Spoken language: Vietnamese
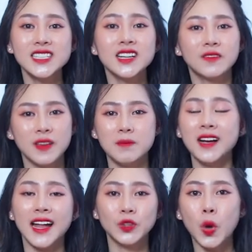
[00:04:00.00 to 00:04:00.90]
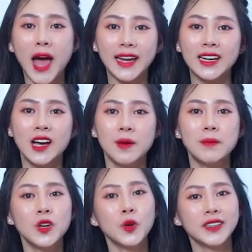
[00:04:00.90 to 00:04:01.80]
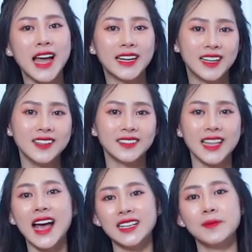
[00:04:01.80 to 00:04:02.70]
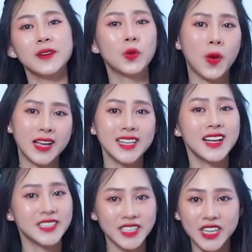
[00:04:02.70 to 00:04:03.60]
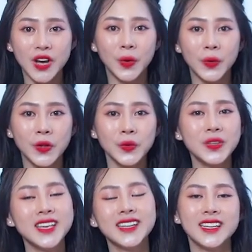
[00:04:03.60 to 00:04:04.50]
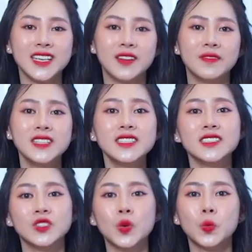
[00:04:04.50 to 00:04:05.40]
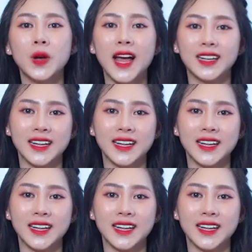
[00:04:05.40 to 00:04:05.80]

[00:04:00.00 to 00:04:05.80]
đã trở về mức an toàn, mỡ nội tạng đã được thải ra bên ngoài rất là nhiều. Tuy nhiên thì Yến vẫn sử dụng hàng